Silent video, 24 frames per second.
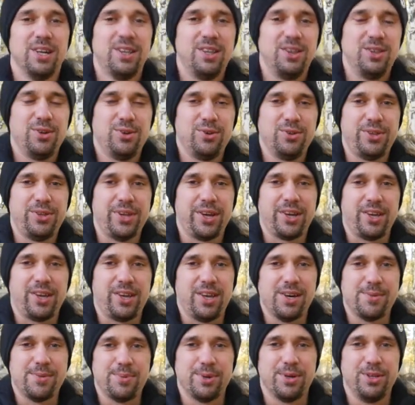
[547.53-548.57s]
Но так как
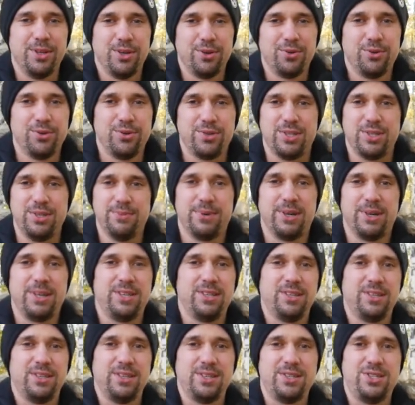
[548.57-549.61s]
я планирую
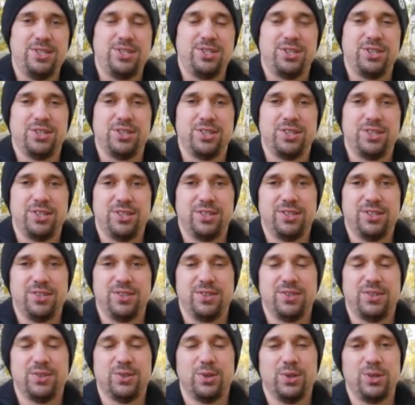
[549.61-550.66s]
снимать
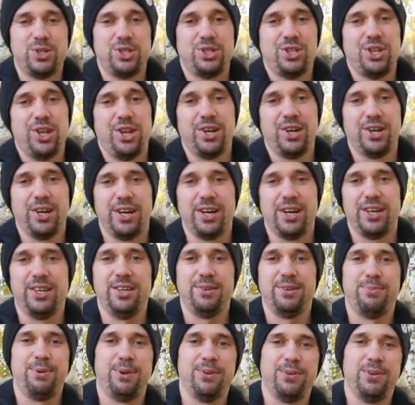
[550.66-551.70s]
1000, ой 4К
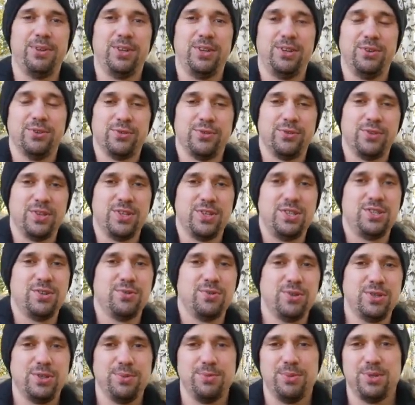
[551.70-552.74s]
и переводить его в
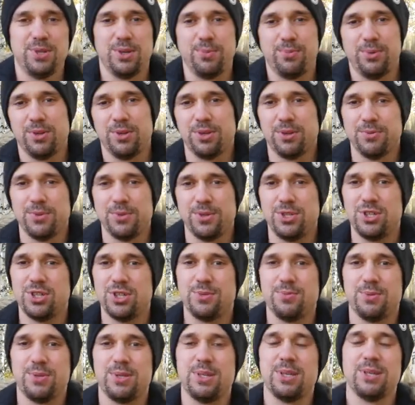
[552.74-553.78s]
1080, поэтому
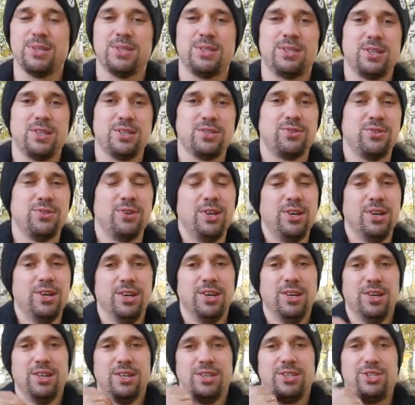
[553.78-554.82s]
сейчас поставил сразу
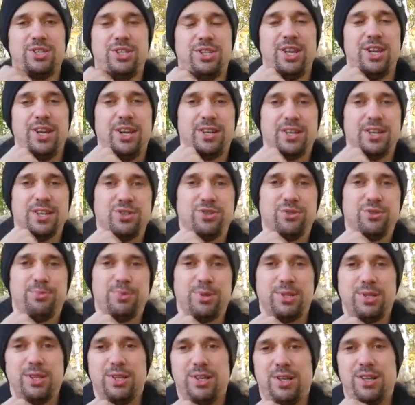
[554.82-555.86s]
4К, чтобы
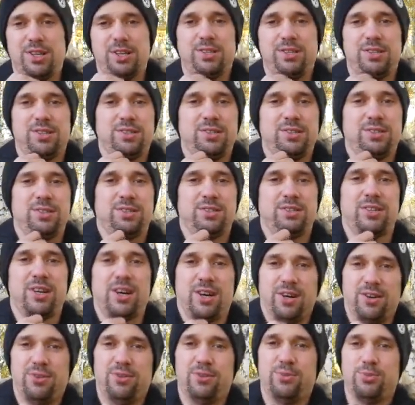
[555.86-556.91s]
посмотреть, э,
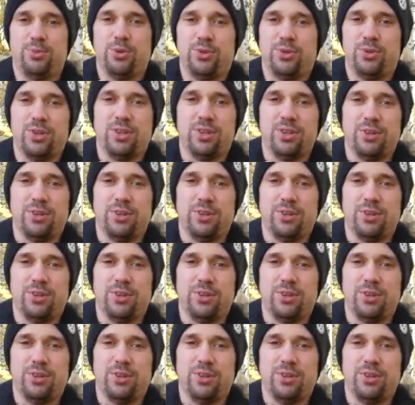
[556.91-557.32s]
как оно будет на